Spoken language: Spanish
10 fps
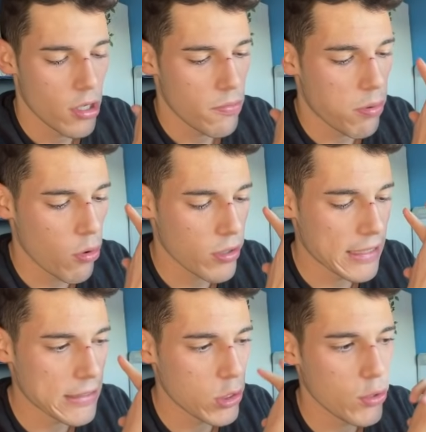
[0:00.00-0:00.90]
Por lo
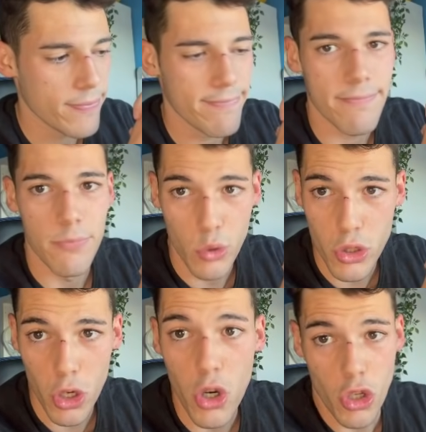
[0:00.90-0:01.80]
tanto,
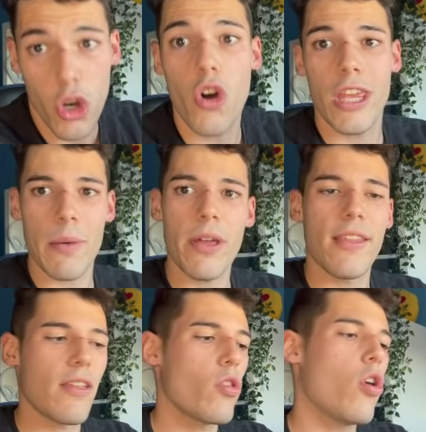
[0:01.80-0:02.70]
mucho ojo. Yo llevo
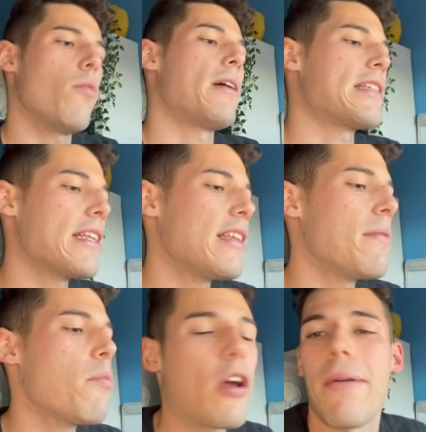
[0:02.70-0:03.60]
diciendo bastante
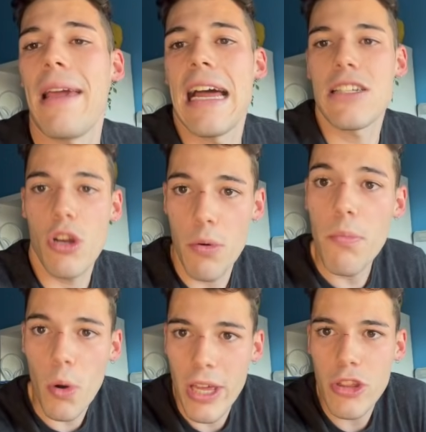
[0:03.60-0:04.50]
tiempo que Velas lo ve un
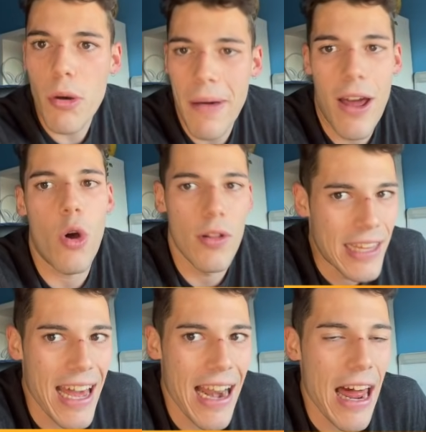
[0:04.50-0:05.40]
proyecto para
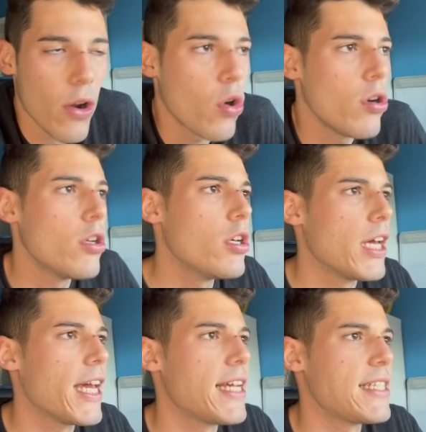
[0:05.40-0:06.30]
holdear a largo.
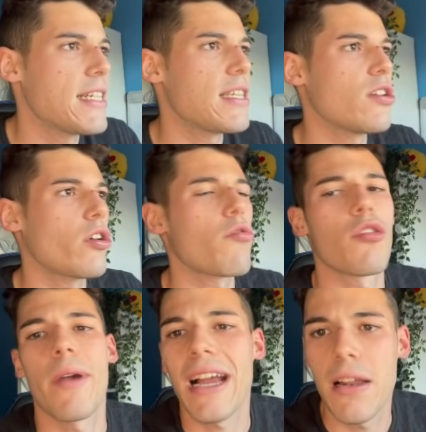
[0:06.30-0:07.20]
si es cierto que cuando
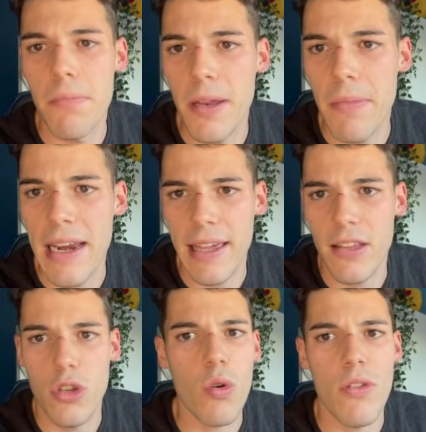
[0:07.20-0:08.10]
venga el beer market,
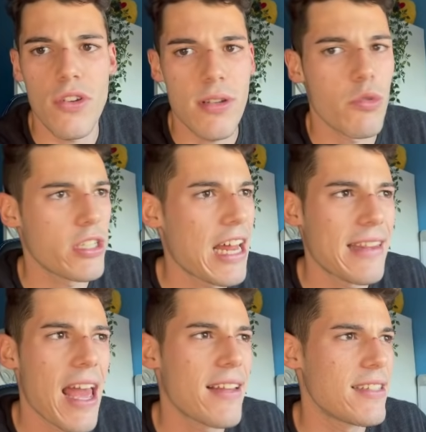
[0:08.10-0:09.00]
yo cuando estemos en
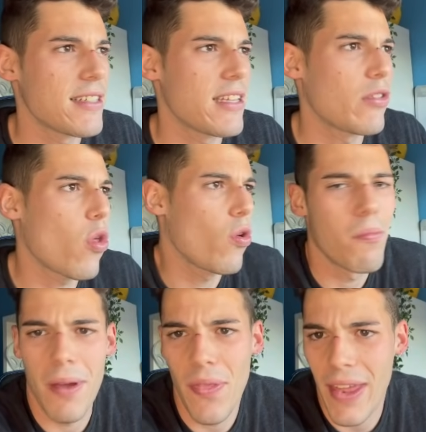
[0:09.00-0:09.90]
ATHs de todo,
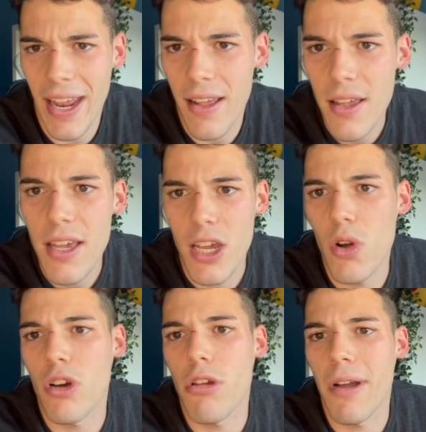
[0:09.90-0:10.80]
venderé. Y luego
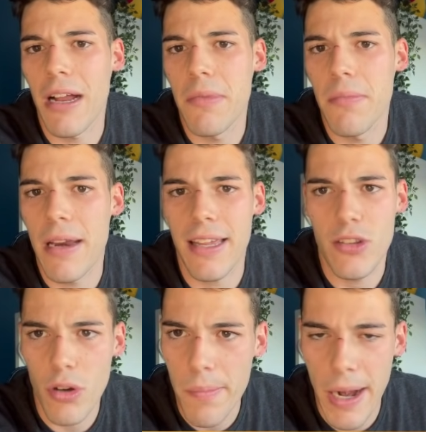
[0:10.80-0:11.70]
cuando venga el beer market,
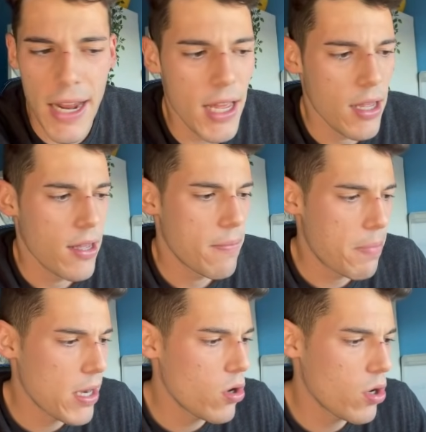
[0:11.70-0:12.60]
compraré.
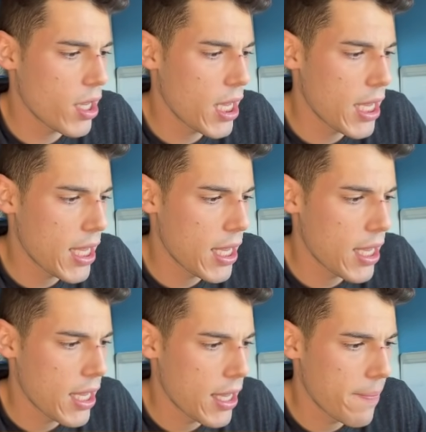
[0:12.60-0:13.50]
Pero
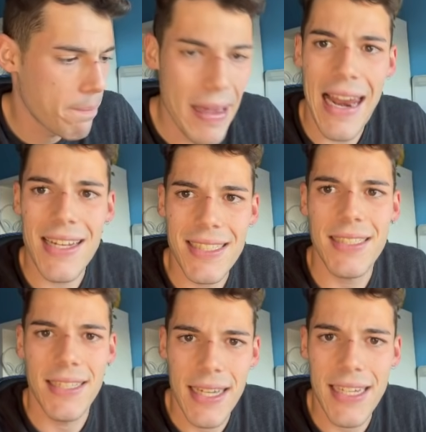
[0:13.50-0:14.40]

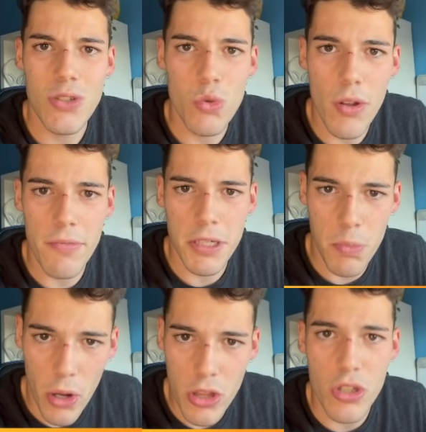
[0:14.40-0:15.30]
Velas es uno de mis
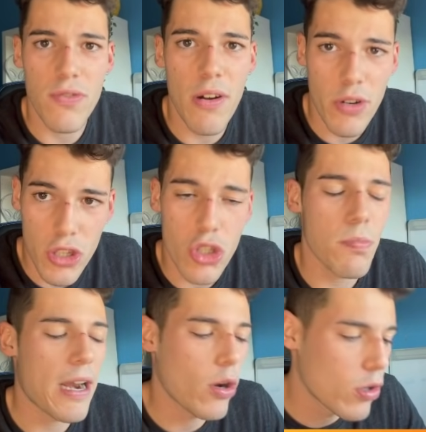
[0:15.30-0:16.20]
proyectos favoritos
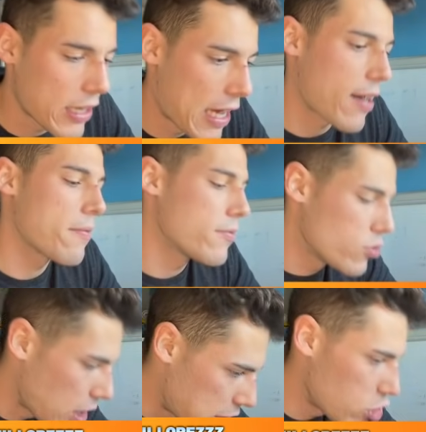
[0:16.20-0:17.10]
para holdear.
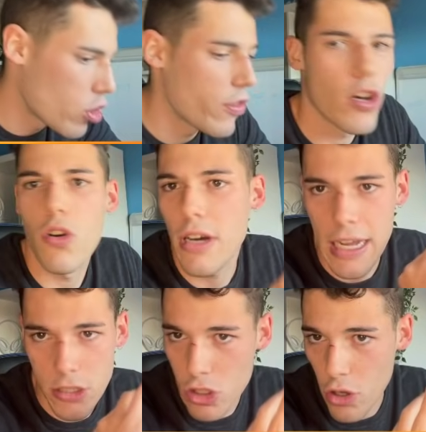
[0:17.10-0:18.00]
Así os lo digo,
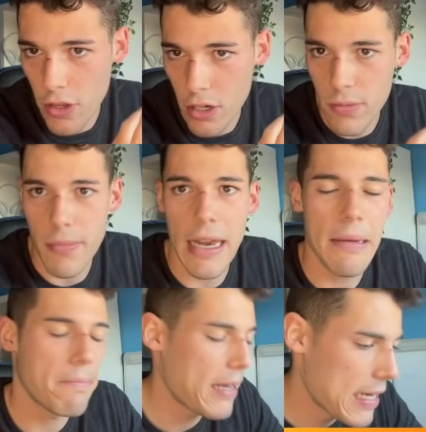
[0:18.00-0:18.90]
así os lo digo, ¿vale?
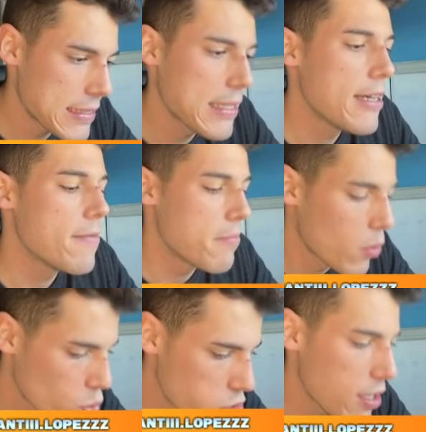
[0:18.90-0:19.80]
Velas me
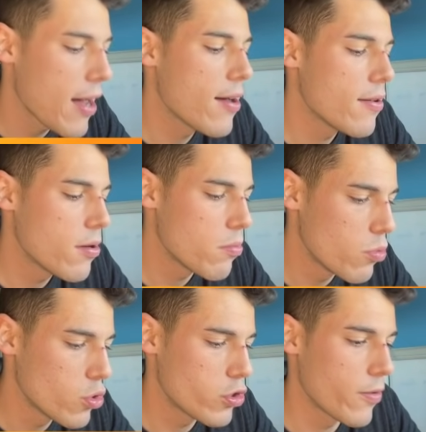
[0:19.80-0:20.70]
gusta
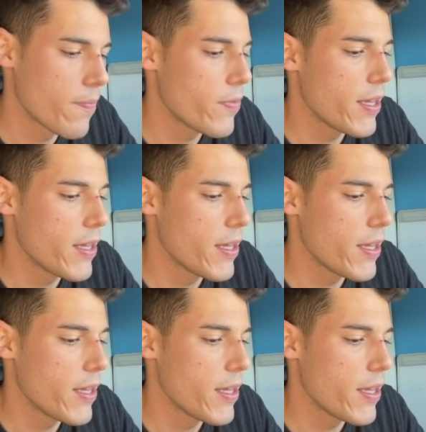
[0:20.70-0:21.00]
mucho.